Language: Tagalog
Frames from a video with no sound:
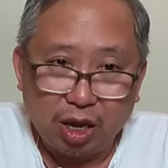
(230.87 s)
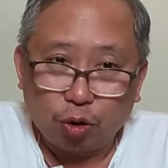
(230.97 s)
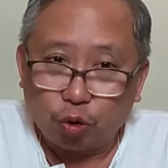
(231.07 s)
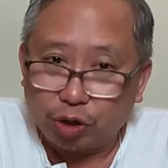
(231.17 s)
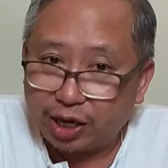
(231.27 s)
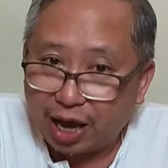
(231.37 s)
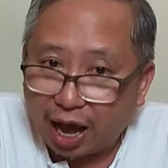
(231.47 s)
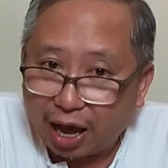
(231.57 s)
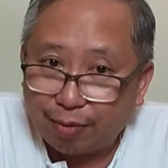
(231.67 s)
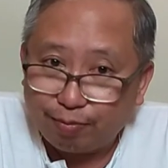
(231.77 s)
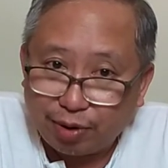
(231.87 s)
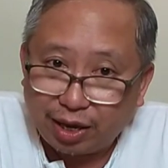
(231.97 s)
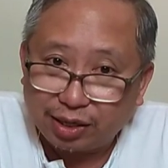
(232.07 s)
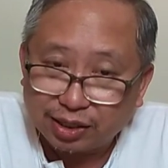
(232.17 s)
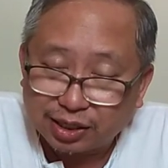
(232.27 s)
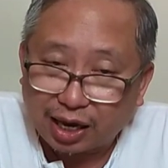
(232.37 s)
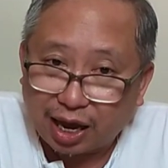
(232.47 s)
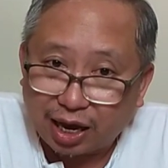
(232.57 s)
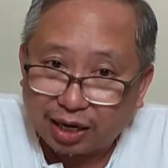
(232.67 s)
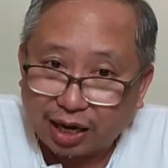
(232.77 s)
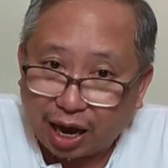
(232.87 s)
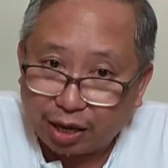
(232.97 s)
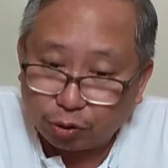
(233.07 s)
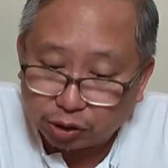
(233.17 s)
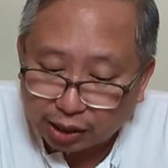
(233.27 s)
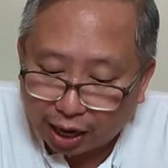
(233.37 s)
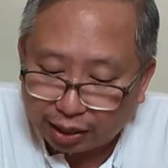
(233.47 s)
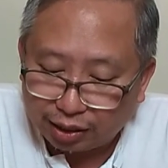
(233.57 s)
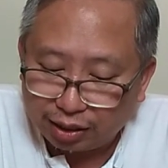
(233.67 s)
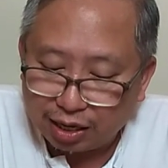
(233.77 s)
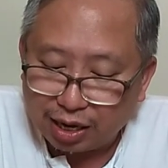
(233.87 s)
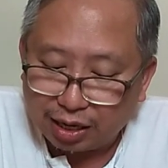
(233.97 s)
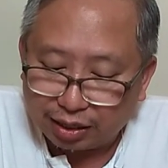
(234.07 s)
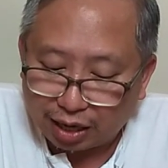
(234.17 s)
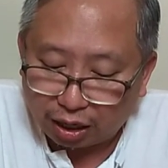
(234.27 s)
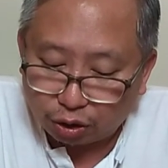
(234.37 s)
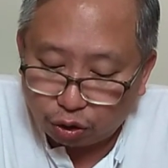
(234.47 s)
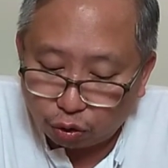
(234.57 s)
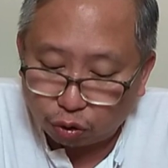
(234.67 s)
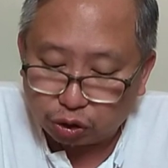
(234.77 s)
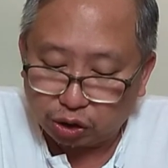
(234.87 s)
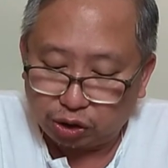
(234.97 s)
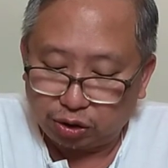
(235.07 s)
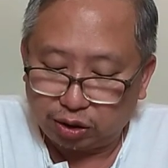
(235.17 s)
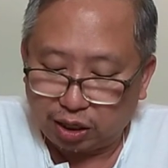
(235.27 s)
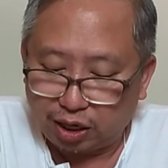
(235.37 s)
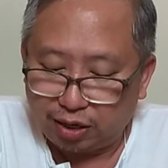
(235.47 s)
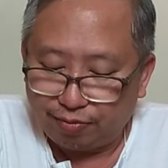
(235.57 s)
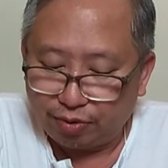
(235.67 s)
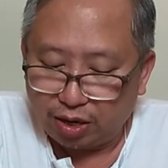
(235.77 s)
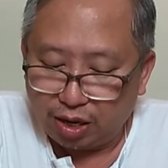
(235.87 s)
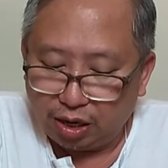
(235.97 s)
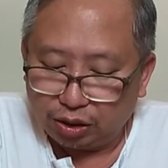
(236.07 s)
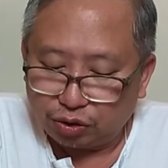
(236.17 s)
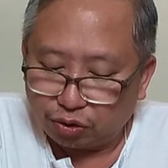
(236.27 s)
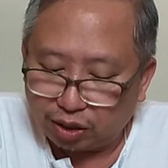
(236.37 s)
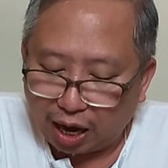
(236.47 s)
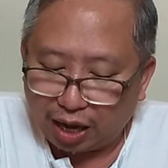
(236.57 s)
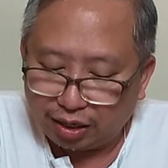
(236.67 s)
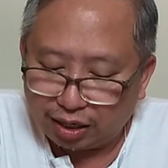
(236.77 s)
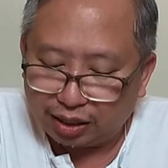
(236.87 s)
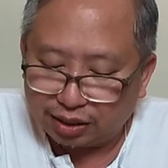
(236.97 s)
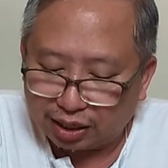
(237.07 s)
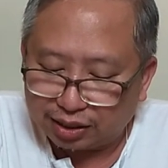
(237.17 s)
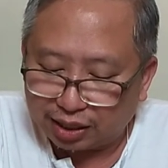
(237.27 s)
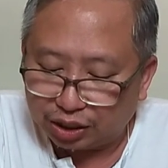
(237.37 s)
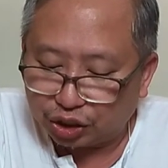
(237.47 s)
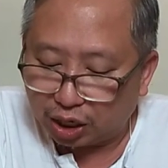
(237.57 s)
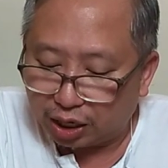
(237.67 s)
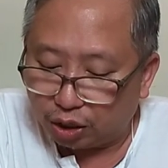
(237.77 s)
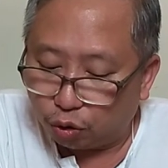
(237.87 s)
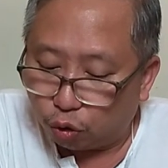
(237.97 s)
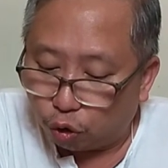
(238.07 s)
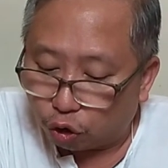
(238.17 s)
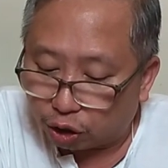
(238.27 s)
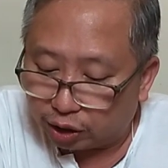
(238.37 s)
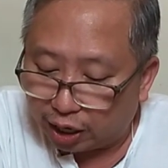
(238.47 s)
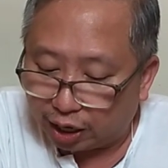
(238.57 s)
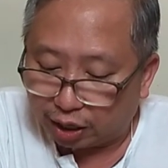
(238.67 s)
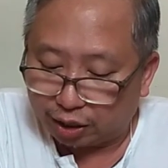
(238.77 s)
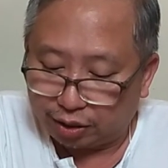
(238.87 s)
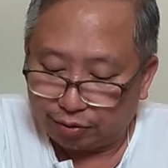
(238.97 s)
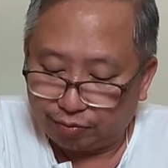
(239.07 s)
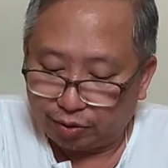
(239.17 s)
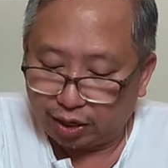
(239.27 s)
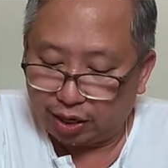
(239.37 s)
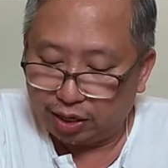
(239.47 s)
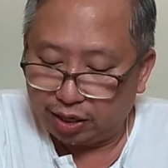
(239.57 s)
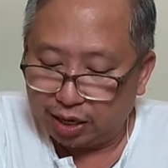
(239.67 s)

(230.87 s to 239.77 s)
kung ihahambing sa kaayusan ng Diyos. Okay? So God is essentially order. Okay?